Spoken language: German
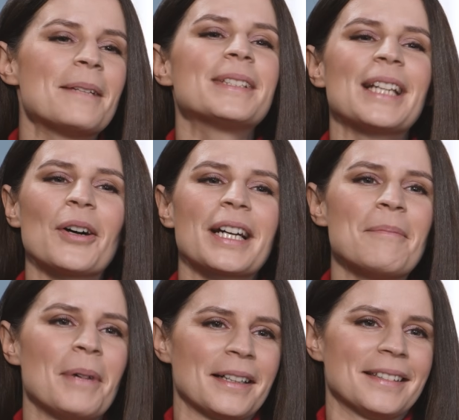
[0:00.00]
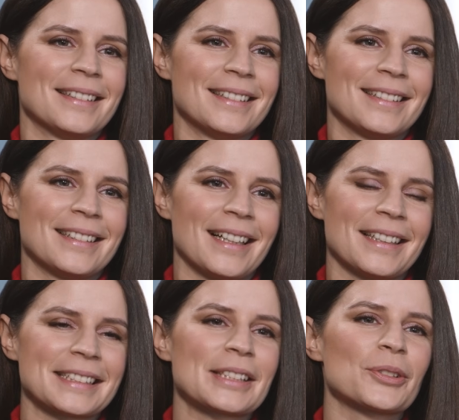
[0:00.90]
nehmen Sie auch immer. Ja,
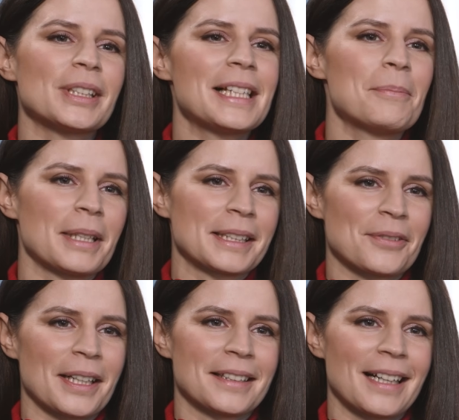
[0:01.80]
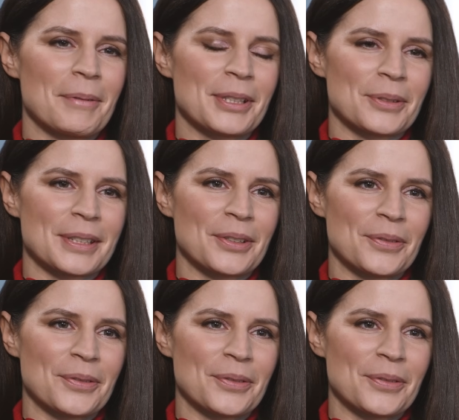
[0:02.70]
das ist so äh. Ihr Lieblingsfall, habe ich so das